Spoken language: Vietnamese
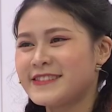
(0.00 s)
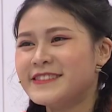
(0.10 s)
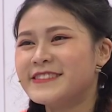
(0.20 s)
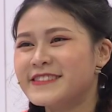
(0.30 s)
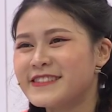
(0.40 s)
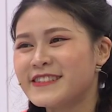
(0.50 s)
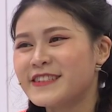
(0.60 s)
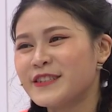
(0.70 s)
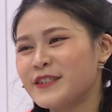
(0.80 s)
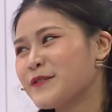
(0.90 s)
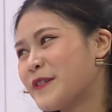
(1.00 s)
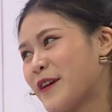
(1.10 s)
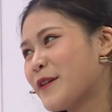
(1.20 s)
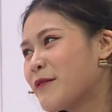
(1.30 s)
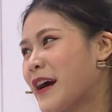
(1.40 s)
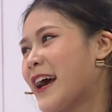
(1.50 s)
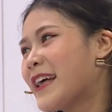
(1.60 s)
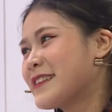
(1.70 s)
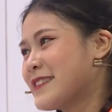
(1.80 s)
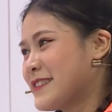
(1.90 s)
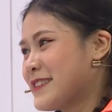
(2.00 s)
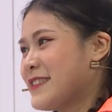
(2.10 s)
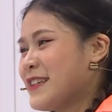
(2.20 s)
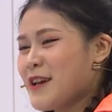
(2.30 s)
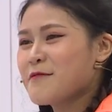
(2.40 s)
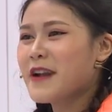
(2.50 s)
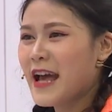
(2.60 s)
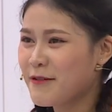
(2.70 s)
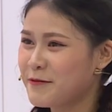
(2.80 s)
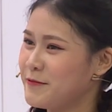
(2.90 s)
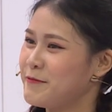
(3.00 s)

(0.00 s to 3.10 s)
đi té hố là bé nó đỡ. Nhưng mà em không hát, em rap.